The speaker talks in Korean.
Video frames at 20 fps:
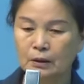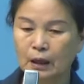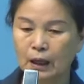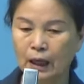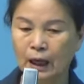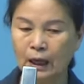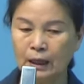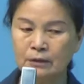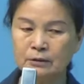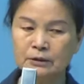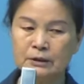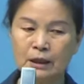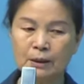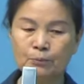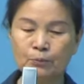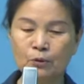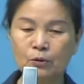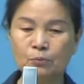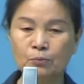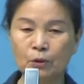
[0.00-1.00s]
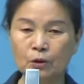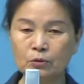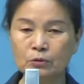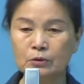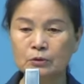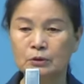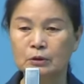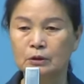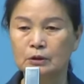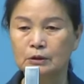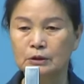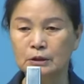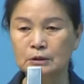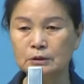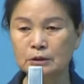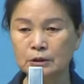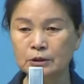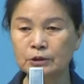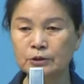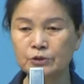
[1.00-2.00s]
아이고 얘뭘뭐 뭐, 그냥
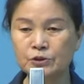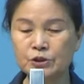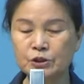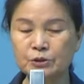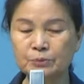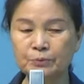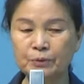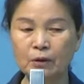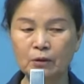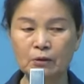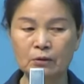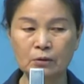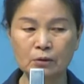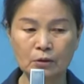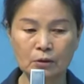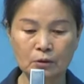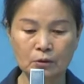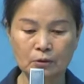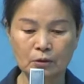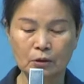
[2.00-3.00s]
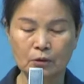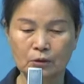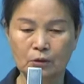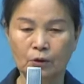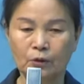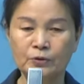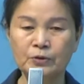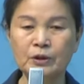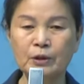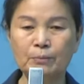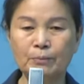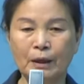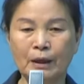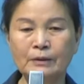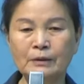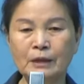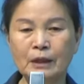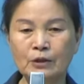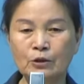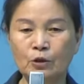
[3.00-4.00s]
그렇지 뭐 언니
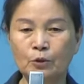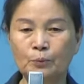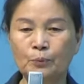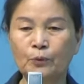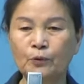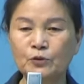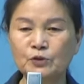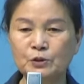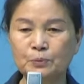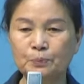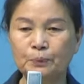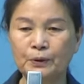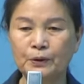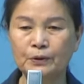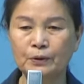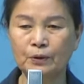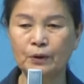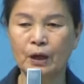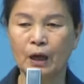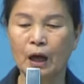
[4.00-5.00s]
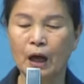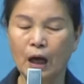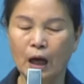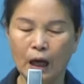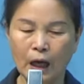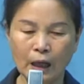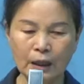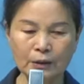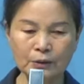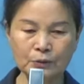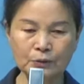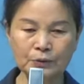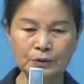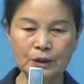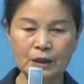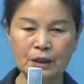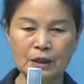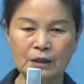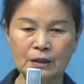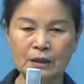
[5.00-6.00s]
만나요. 보고 싶어요. 아유,
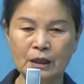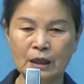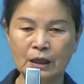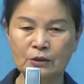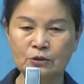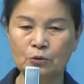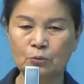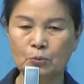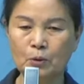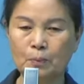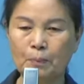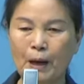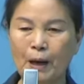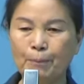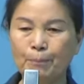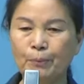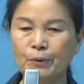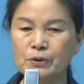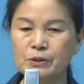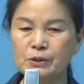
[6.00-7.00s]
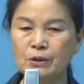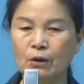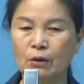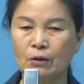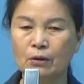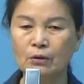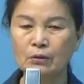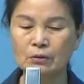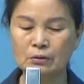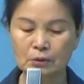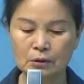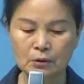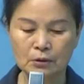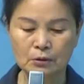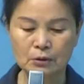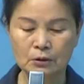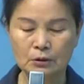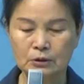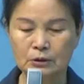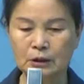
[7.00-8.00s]
얘, 얘 내가 너무 바빠서.
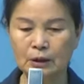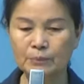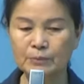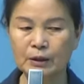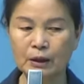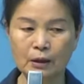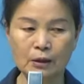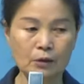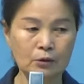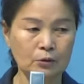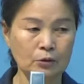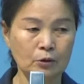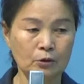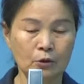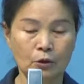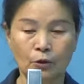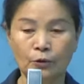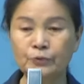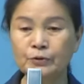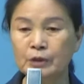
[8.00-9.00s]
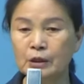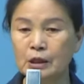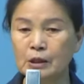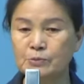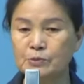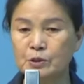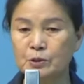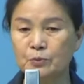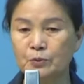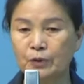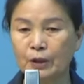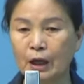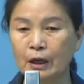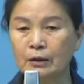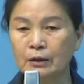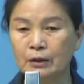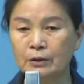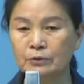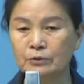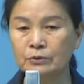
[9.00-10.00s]
그럼 내가 언니네 집으로
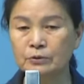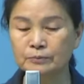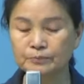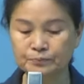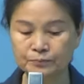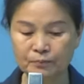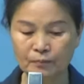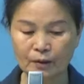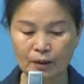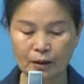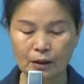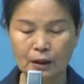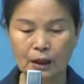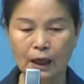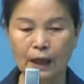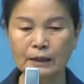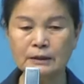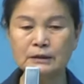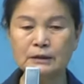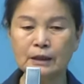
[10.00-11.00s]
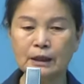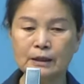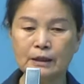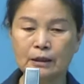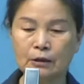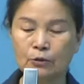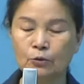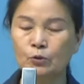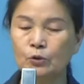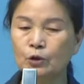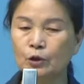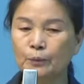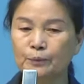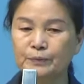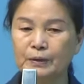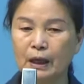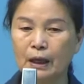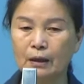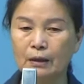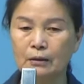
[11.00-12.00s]
갈게요. 아니다, 얘. 올
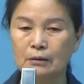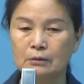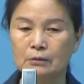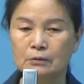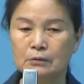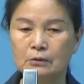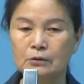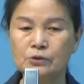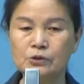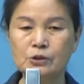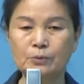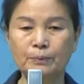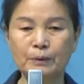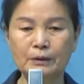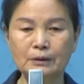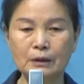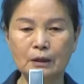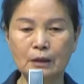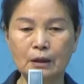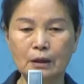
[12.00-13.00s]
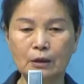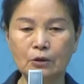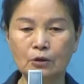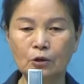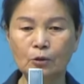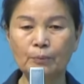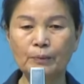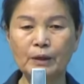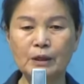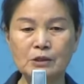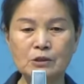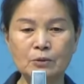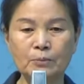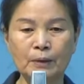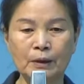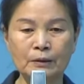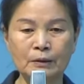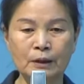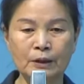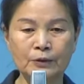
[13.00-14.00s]
겁다. 어서 만날래. 엄마네서
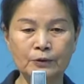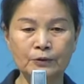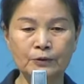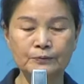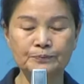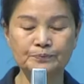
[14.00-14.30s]
만나요.